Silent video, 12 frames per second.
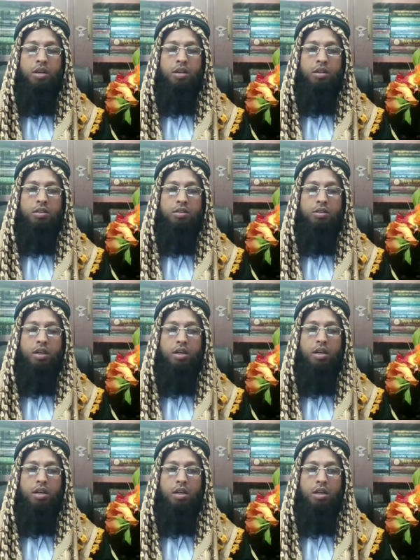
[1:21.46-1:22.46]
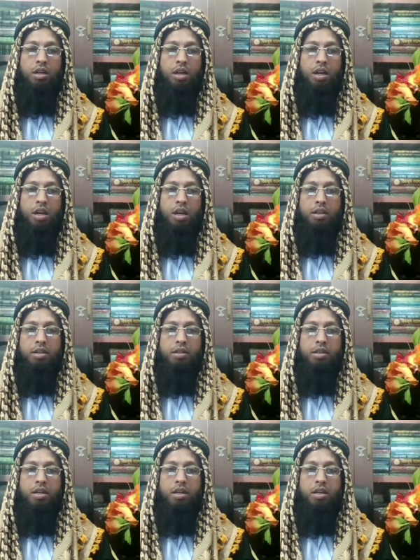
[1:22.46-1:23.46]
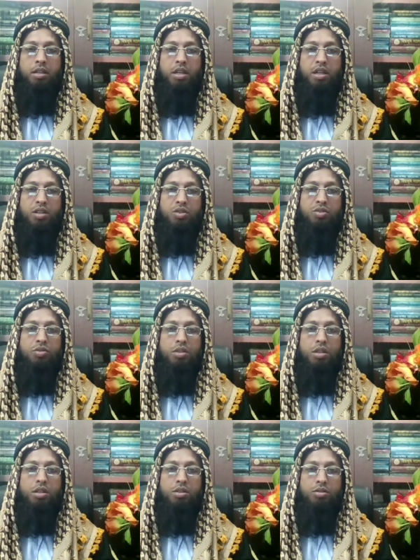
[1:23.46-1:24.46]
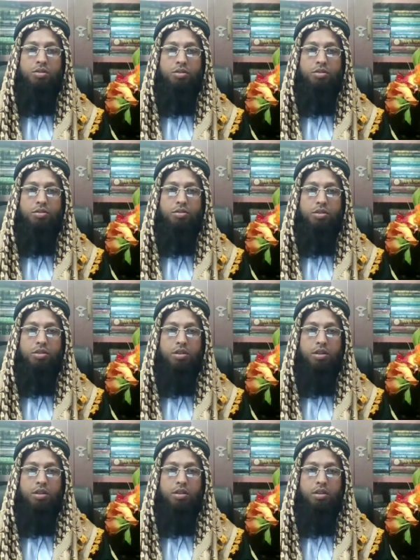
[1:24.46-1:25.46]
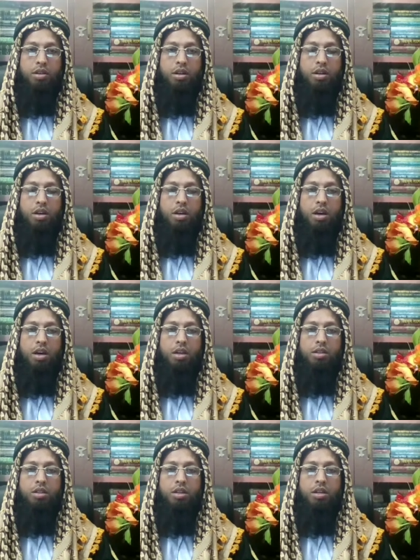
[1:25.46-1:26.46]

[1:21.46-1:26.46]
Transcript: যারা আগে দাঁড়ায় তারা সুন্নাতকে তরক করছে আর যারা